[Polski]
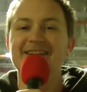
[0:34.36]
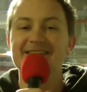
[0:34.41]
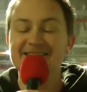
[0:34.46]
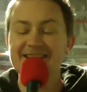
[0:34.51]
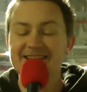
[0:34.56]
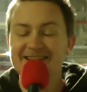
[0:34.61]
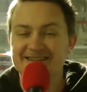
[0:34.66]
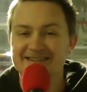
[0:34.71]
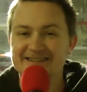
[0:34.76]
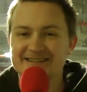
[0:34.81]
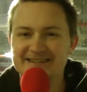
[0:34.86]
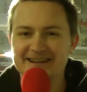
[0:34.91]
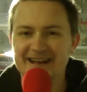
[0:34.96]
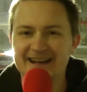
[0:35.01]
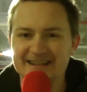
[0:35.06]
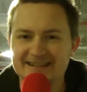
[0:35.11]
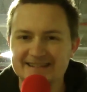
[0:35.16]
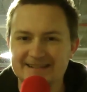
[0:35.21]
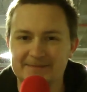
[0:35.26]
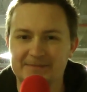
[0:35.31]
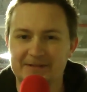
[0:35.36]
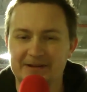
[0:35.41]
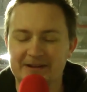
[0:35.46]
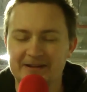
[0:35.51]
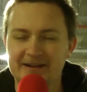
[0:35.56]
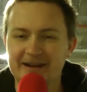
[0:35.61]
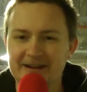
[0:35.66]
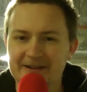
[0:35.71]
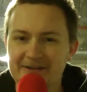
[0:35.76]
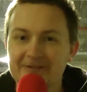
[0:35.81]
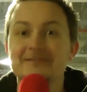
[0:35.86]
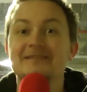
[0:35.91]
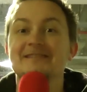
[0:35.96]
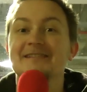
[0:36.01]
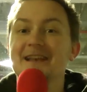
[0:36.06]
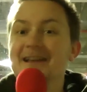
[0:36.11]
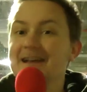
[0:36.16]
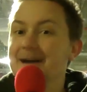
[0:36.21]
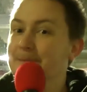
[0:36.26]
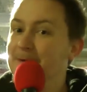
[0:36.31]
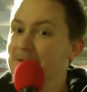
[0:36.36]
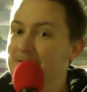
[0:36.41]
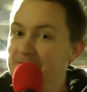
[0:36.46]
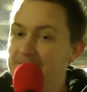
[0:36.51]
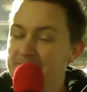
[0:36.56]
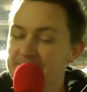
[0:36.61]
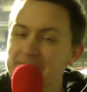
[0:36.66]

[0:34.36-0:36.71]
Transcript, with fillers: Cześć, ja jestem Dark Archon, za kamerą